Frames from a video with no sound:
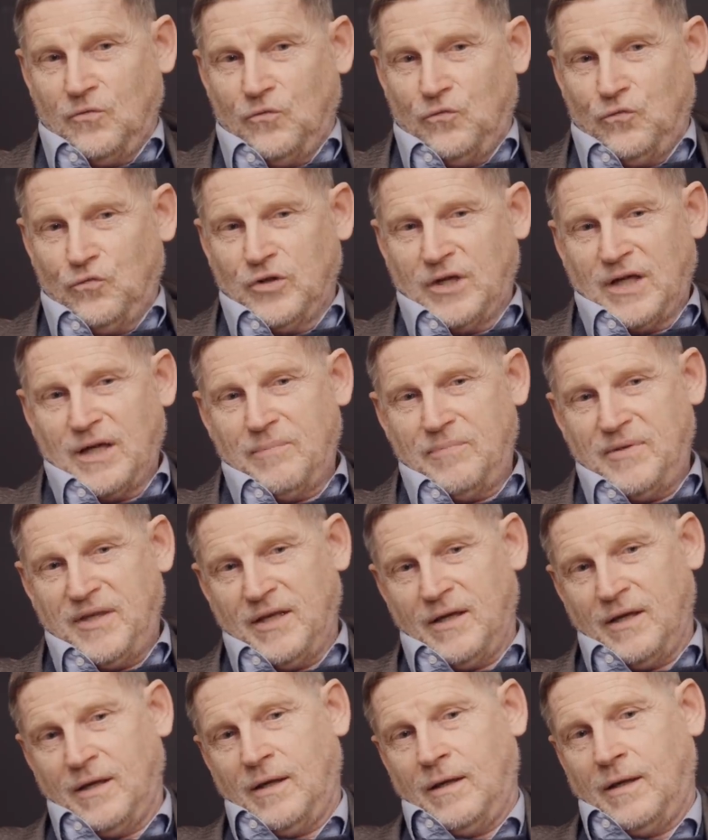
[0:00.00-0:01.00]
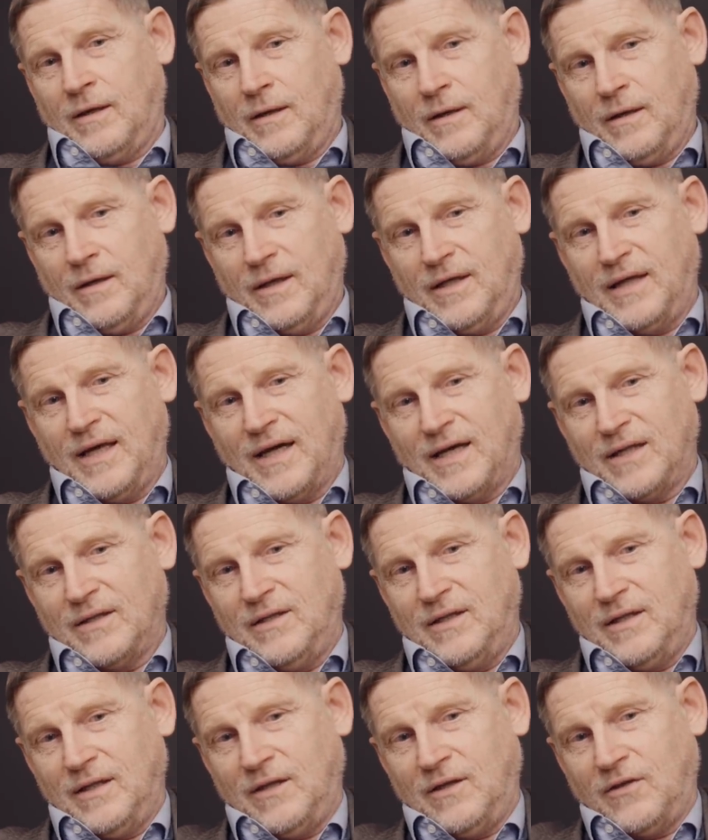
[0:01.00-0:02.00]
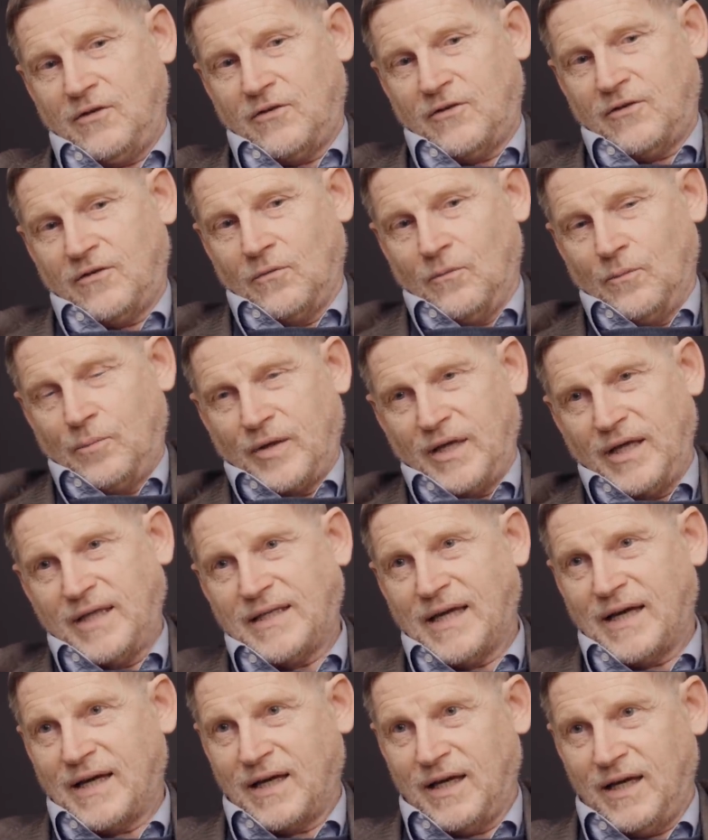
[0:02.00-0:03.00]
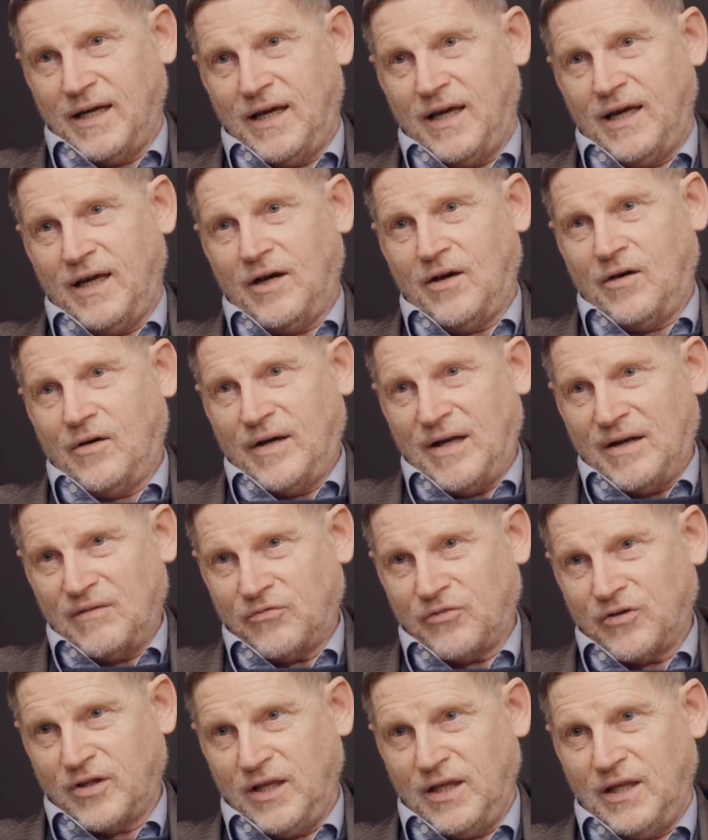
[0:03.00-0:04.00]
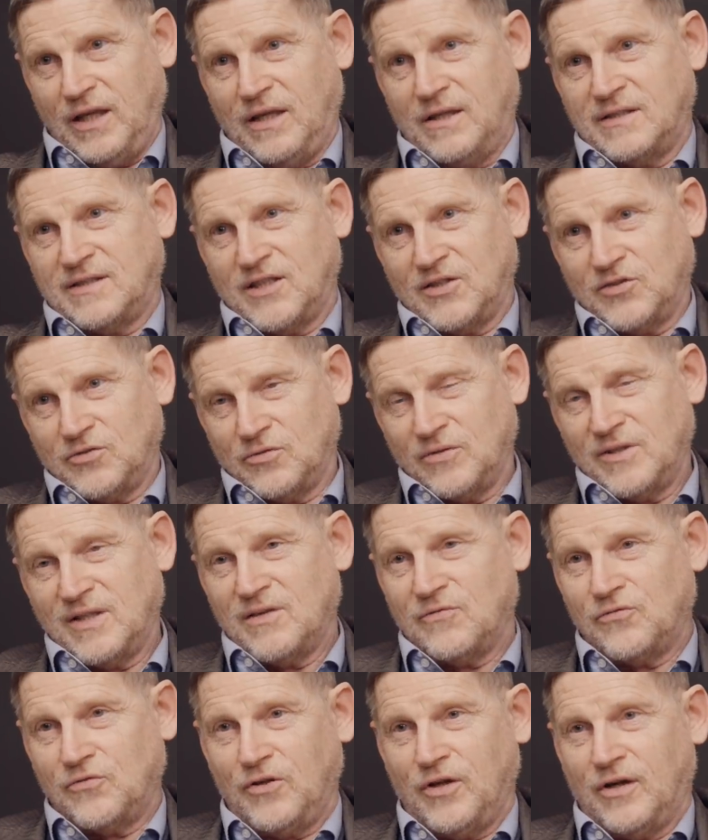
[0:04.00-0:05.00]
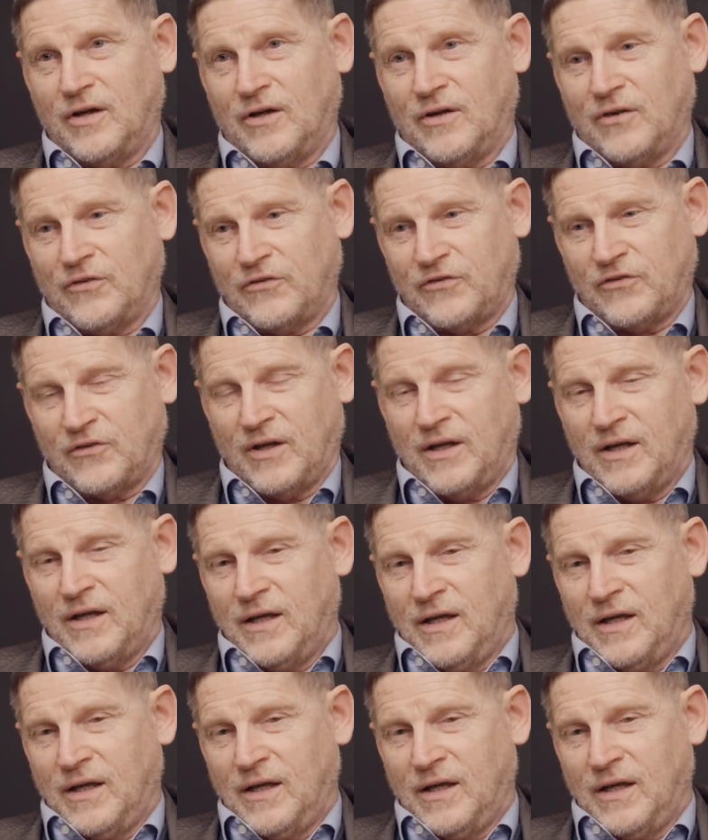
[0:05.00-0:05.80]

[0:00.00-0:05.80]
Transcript: voudrait bien garder son précaré en Afrique, sa zone d'influence,